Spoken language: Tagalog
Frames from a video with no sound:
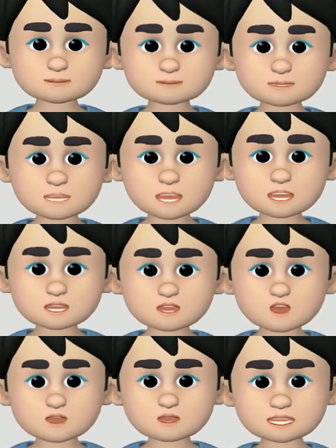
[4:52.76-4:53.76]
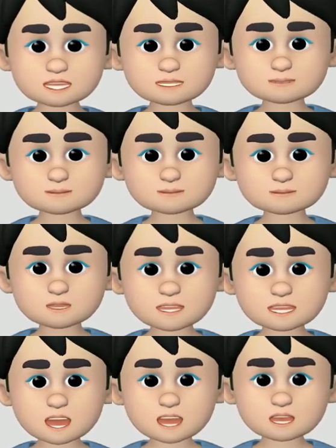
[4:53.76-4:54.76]
na nag-ooperate
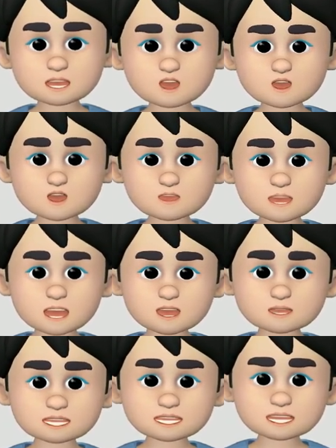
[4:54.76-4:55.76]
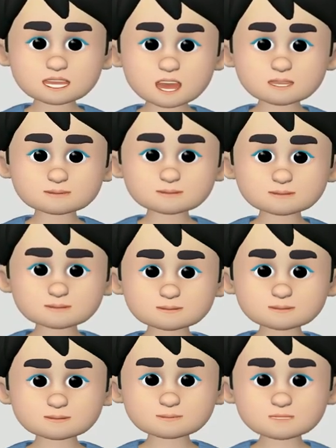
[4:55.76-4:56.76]
mula sa loob ng China.
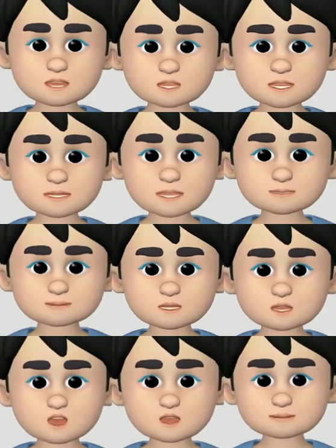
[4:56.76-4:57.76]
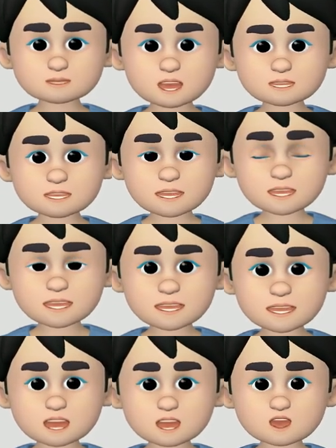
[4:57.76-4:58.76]
Sus Mariusep, oo, pati
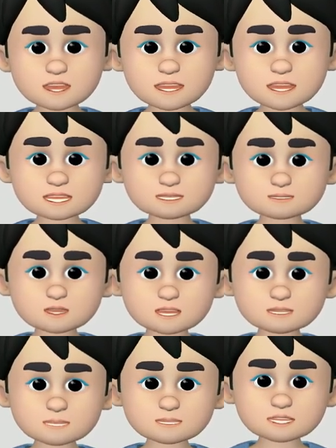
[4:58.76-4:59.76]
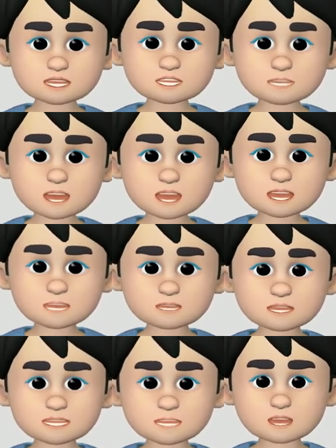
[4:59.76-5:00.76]
mga website pinapakialaman na ng
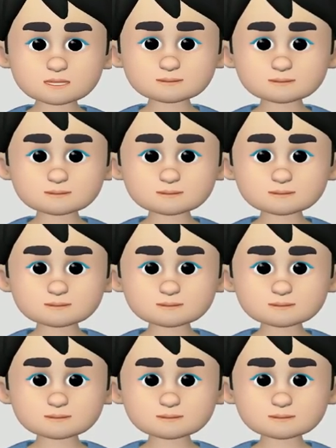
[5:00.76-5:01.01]
China.